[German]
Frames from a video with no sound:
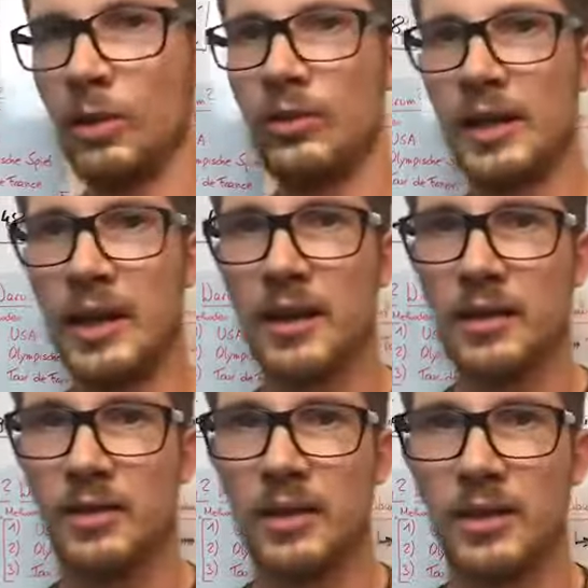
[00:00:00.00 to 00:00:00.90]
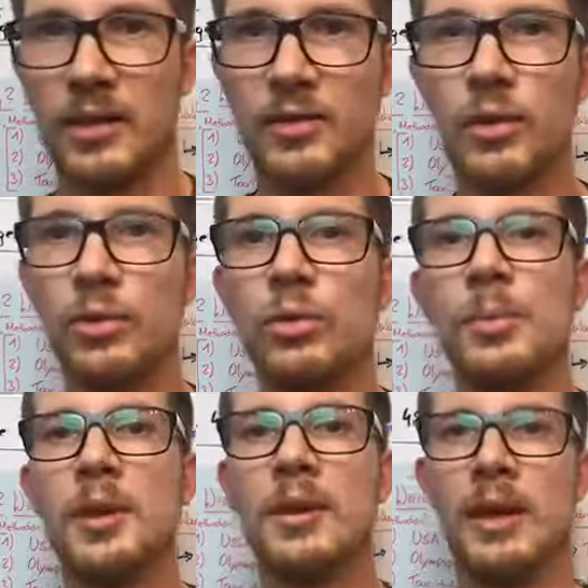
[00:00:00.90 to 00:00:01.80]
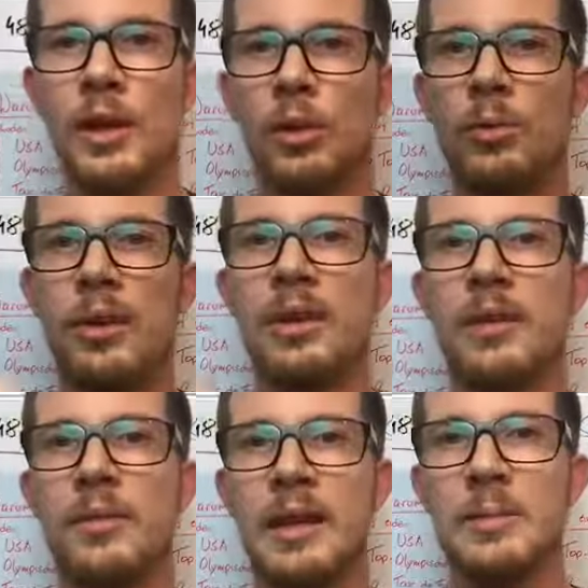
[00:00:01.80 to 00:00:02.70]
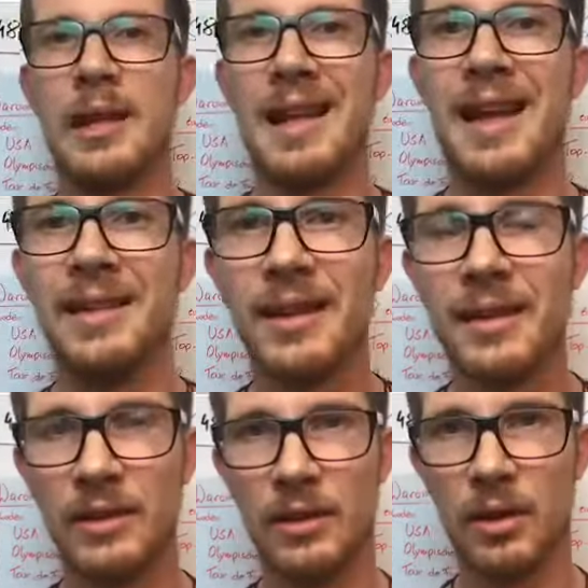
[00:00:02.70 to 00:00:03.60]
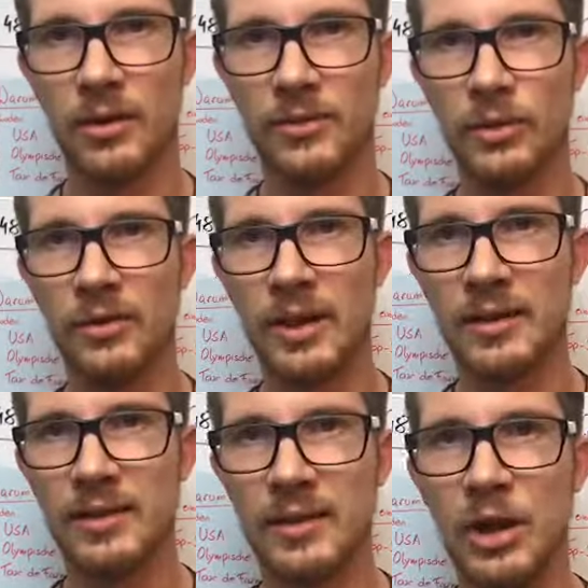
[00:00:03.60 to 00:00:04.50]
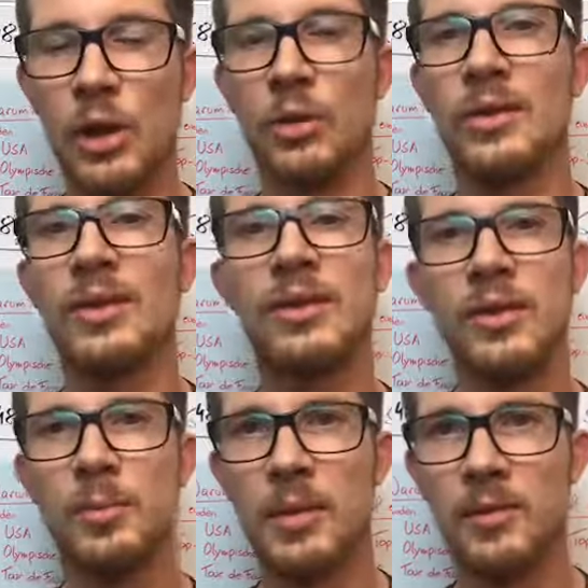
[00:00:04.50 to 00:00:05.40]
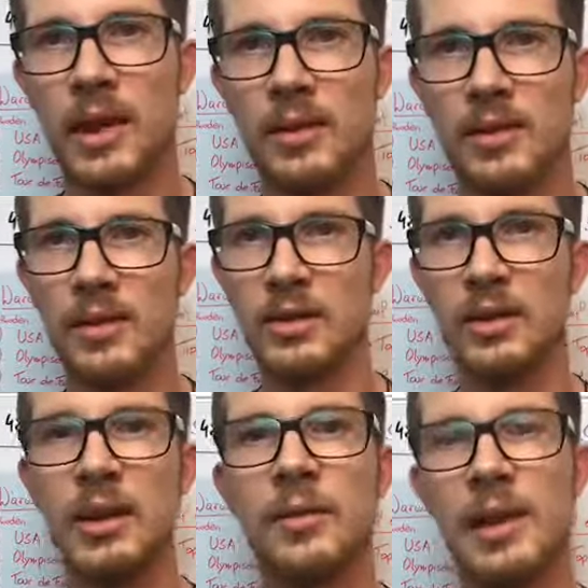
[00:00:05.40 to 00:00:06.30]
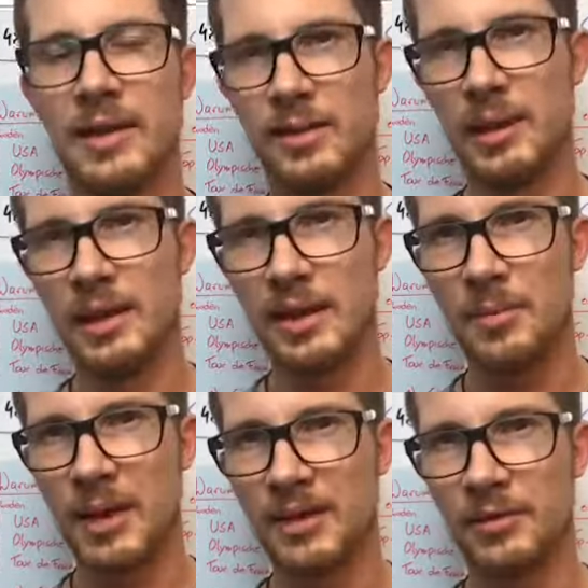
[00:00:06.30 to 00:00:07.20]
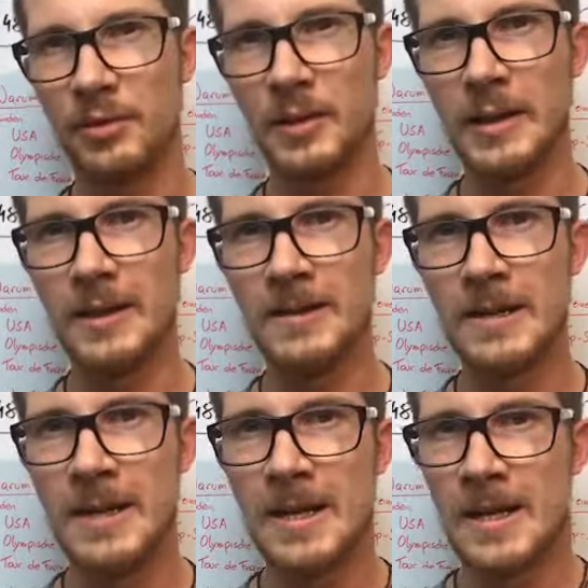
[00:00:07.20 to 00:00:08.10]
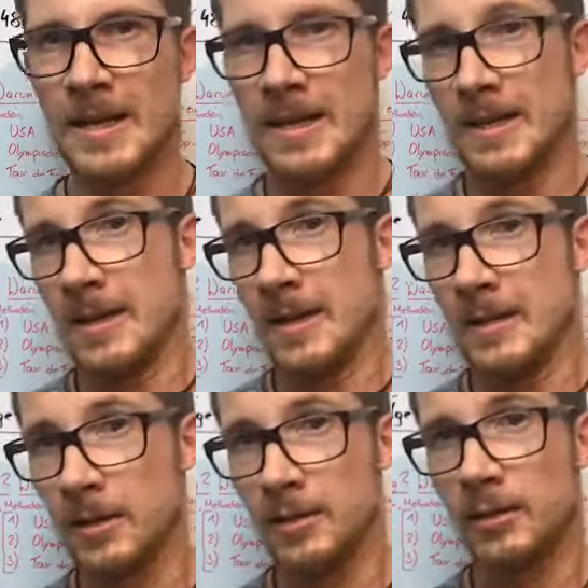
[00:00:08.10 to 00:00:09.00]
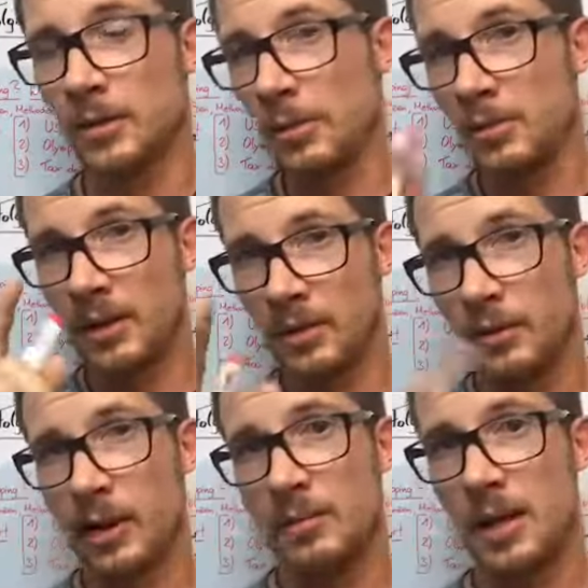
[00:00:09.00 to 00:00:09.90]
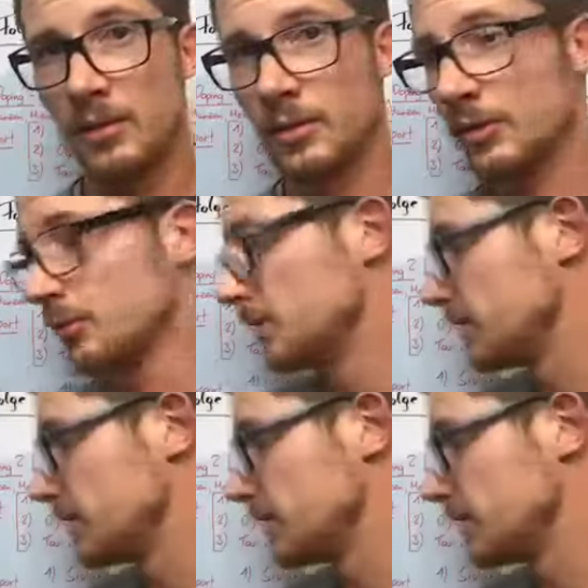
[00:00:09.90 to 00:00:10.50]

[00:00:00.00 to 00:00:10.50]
und Ehre. Das heißt, ich versuche mich über irgendwie jemand anderen hinaufzusetzen und das ist es mir wert, dass ich dann irgendwelche Medikamente verwende. Ja, da würde mich eure Meinung dazu